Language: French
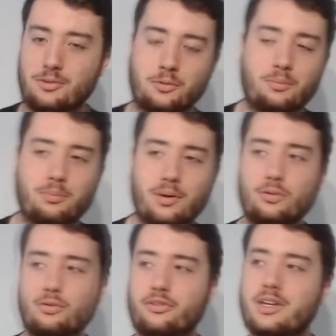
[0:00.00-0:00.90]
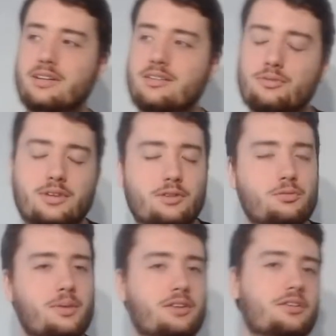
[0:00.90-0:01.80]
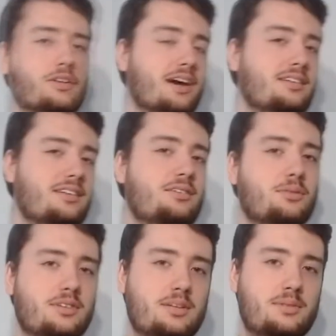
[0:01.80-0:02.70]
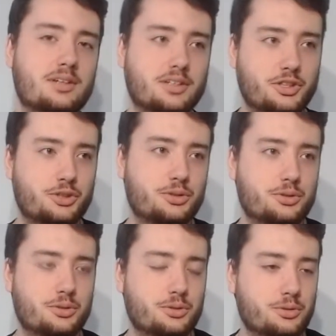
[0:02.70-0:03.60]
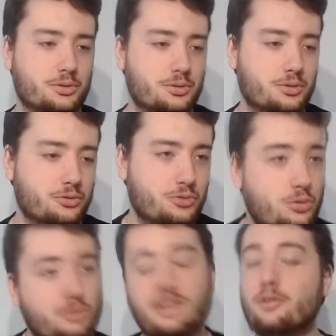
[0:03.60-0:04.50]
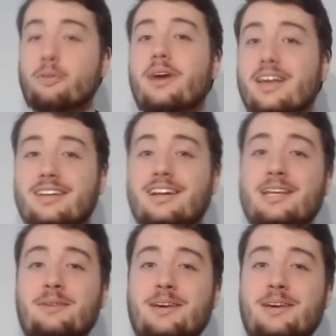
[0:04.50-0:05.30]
qui sont pas ouf et si vous êtes une personne assez sensible, je vous conseille de ne pas regarder